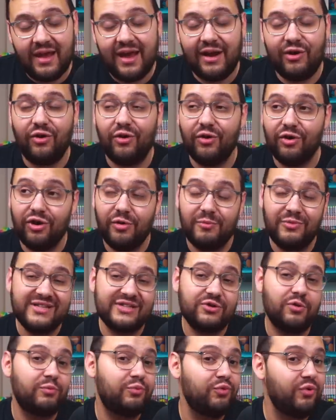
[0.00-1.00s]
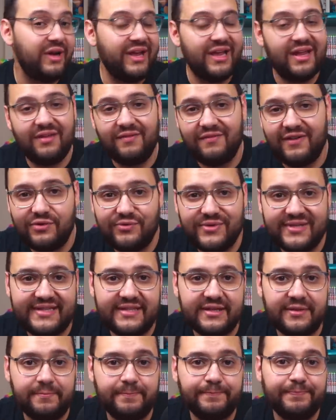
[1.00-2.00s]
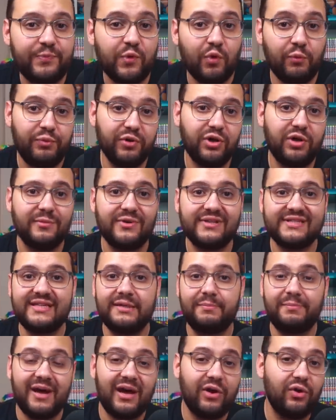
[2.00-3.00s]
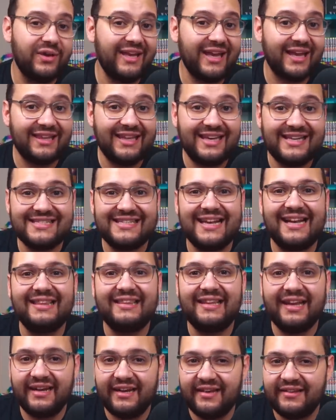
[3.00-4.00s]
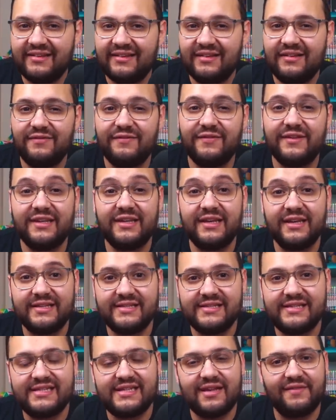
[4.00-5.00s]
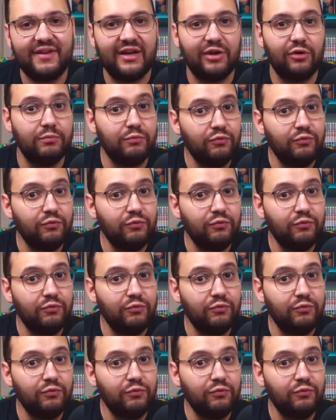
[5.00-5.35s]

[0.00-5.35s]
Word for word: Alors, comment est-ce qu'on pourrait évaluer ça On peut commencer par regarder les alternatives qui existent avec le